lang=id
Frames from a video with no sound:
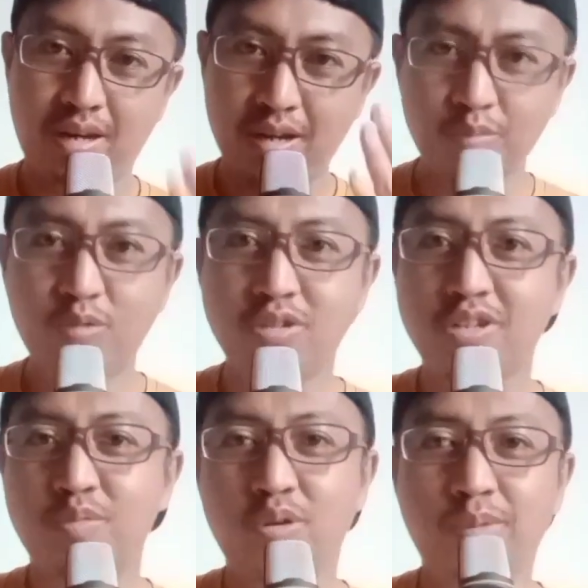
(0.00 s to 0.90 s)
Namun
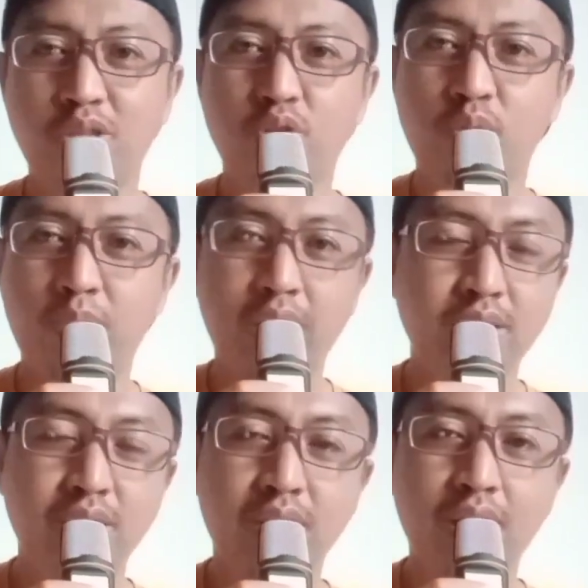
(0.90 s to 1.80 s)
sebelum lanjut
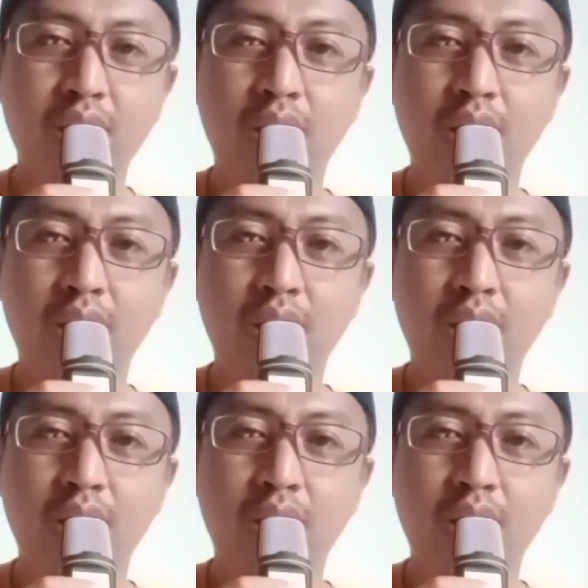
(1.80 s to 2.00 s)
baiknya